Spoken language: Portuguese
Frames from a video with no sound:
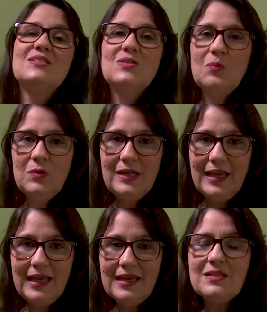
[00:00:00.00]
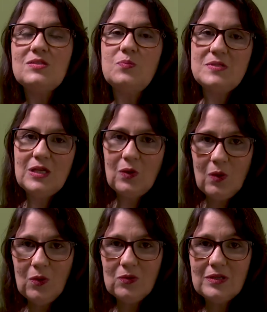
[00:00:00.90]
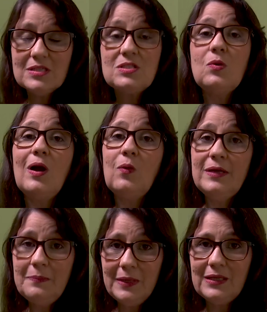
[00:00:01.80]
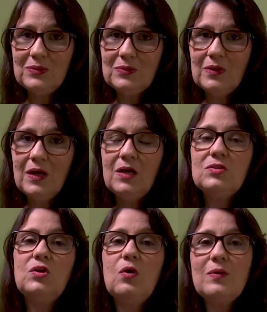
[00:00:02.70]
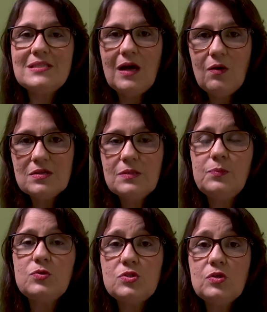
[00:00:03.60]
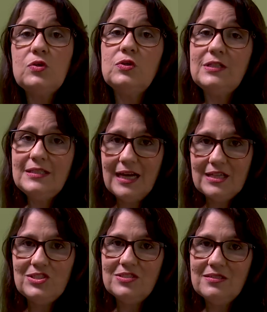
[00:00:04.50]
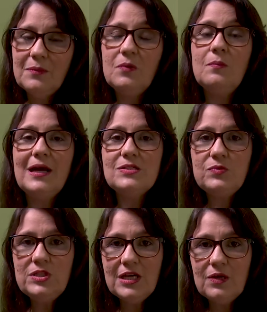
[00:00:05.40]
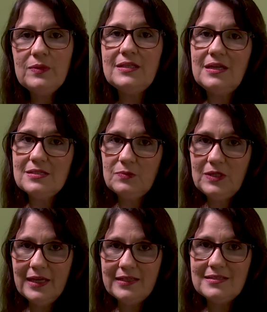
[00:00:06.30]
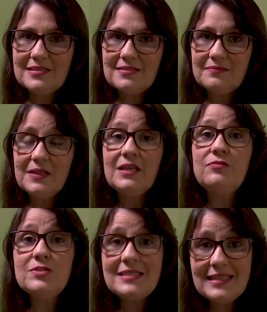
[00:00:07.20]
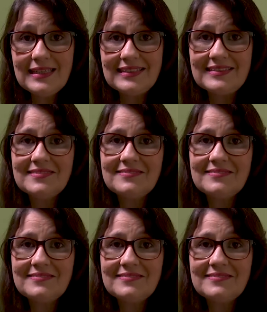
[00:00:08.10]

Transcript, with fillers: Sou mulher, sou psicóloga, sou acolhimento. Troco essa rosa por sororidade, por mais união entre as mulheres. E você?